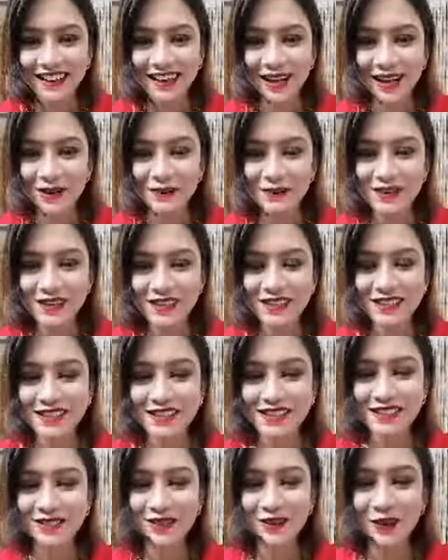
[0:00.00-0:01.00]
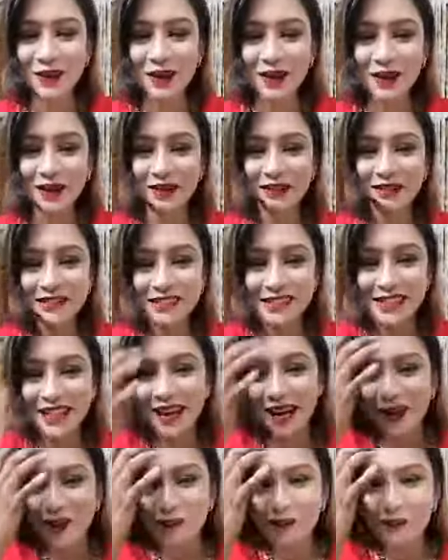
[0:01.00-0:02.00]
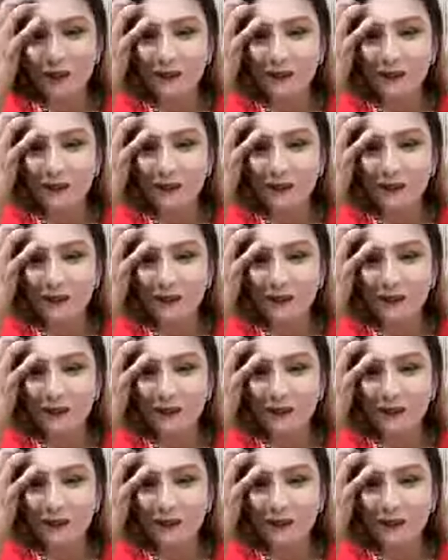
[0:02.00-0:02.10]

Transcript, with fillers: এমডি সই শিহাব